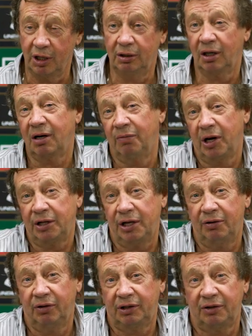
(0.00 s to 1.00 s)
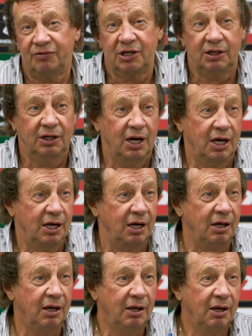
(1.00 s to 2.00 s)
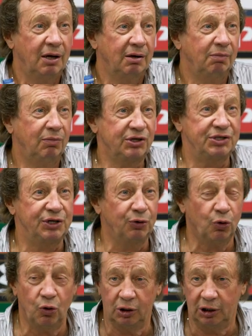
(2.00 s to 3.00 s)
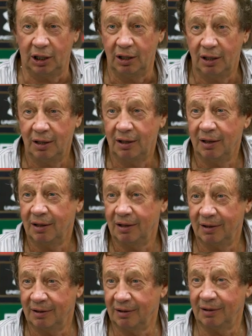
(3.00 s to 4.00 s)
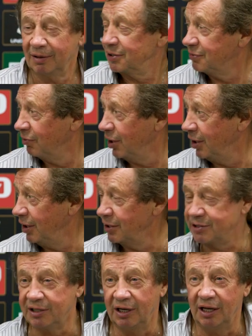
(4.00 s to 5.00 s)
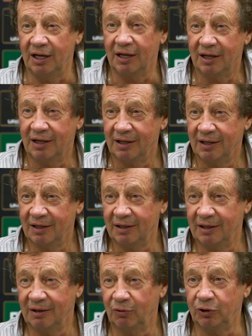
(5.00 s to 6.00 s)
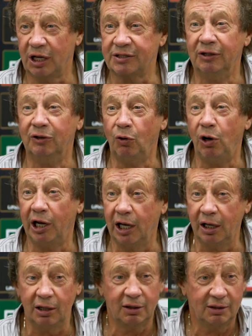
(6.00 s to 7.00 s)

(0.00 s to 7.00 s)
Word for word: А Локомотив это всегда бастионы э, свои, если э, у нас на нуле